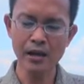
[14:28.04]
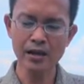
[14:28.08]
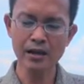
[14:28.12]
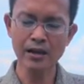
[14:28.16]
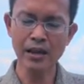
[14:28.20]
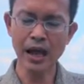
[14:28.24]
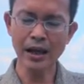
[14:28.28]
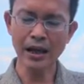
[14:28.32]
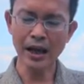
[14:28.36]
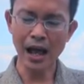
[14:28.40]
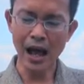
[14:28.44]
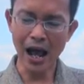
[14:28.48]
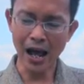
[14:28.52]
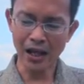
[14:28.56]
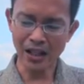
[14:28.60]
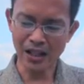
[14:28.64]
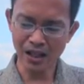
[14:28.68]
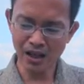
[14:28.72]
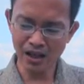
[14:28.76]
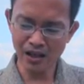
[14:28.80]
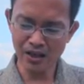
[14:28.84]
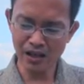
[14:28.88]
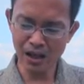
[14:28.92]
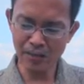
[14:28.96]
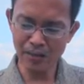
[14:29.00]
dan
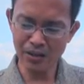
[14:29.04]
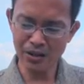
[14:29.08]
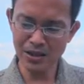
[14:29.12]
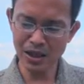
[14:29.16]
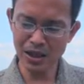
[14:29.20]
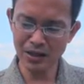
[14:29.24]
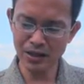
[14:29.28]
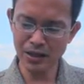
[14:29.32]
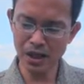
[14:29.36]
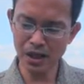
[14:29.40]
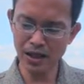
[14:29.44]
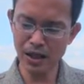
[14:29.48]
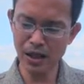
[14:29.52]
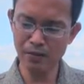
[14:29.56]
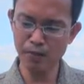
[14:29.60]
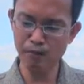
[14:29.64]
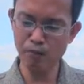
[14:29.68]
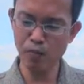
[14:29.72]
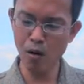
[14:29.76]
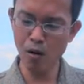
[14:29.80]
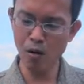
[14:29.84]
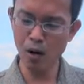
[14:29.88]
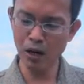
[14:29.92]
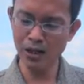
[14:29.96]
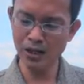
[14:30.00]
akhirnya menyatakan
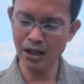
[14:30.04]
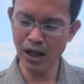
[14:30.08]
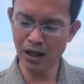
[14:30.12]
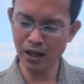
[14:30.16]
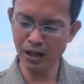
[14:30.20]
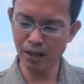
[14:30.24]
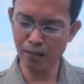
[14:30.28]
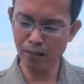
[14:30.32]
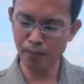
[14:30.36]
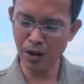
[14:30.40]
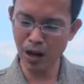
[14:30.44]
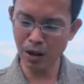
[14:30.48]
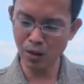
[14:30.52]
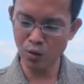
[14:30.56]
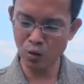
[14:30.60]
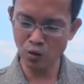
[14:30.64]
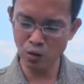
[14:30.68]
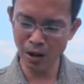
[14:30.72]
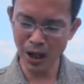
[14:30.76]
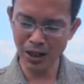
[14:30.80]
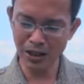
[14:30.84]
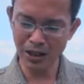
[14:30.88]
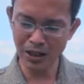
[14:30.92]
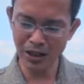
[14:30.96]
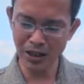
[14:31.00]
bahwa Dia akan
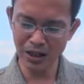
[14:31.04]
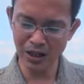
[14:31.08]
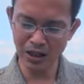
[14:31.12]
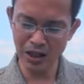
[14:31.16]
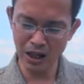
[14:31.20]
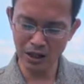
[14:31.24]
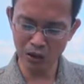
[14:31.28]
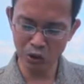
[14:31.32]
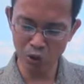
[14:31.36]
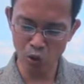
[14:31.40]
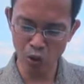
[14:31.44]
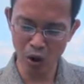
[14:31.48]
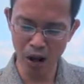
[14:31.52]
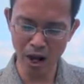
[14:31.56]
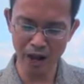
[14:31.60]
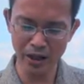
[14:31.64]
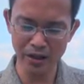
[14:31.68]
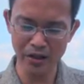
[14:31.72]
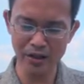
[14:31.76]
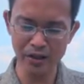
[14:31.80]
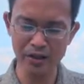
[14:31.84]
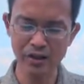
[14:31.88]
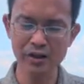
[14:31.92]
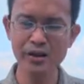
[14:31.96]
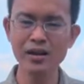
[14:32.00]
melakukan kehendak
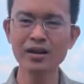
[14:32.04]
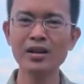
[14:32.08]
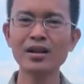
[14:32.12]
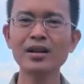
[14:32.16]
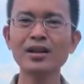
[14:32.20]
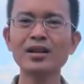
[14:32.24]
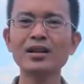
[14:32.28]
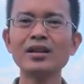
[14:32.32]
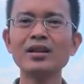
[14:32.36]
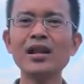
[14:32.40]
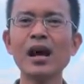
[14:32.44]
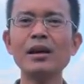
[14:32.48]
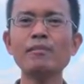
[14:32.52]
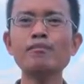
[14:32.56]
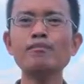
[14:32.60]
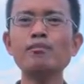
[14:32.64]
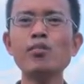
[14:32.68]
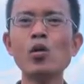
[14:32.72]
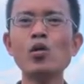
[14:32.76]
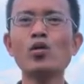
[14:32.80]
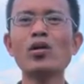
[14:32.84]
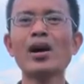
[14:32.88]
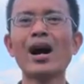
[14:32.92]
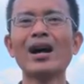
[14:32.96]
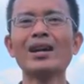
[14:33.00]
Tuhan dan
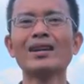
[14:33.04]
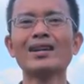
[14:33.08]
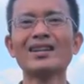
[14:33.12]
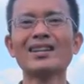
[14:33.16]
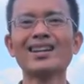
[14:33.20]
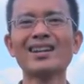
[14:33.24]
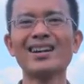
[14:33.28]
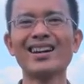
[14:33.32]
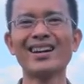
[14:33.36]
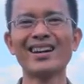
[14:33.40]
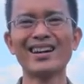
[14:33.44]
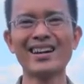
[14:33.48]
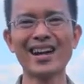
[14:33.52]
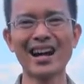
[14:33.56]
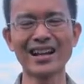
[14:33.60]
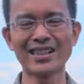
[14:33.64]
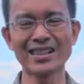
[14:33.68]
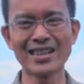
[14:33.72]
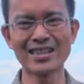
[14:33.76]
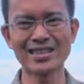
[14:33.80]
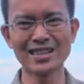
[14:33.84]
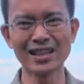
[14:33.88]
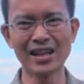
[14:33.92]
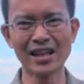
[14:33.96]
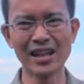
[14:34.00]
bukan
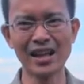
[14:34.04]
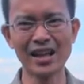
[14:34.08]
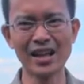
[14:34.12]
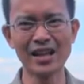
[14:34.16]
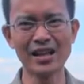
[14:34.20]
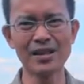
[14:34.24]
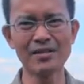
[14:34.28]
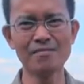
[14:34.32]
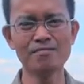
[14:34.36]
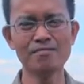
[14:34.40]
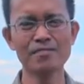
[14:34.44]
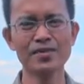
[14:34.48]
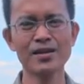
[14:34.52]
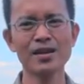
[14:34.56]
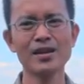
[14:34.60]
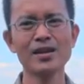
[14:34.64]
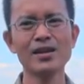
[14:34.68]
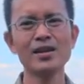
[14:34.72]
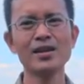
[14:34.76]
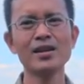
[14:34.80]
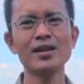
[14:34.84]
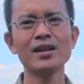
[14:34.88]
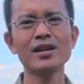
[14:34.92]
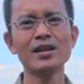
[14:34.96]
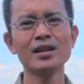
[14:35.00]
kehendaknya sendiri.
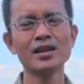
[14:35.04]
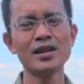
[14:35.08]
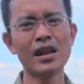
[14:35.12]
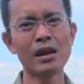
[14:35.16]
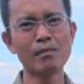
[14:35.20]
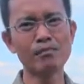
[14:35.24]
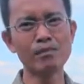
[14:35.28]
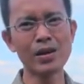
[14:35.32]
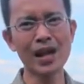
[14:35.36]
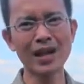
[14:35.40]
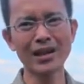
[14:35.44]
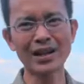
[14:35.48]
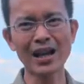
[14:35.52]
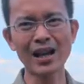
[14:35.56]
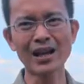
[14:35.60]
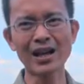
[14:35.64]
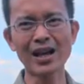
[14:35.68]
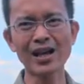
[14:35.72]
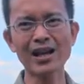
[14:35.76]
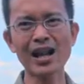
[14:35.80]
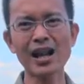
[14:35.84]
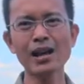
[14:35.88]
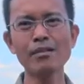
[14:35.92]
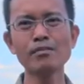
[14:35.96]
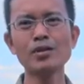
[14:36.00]
Dan
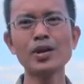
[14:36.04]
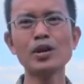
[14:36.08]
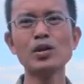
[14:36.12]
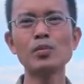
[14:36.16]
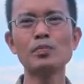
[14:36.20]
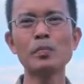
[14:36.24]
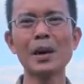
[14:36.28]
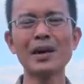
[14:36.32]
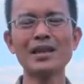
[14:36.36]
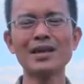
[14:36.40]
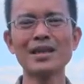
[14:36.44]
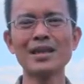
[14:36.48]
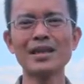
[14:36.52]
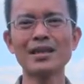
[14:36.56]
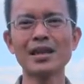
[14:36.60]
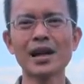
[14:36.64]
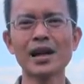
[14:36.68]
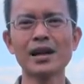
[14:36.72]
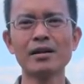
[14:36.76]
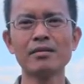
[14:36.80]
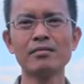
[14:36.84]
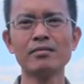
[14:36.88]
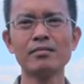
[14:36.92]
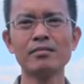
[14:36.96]
biarkanlah dalam kehidupan kita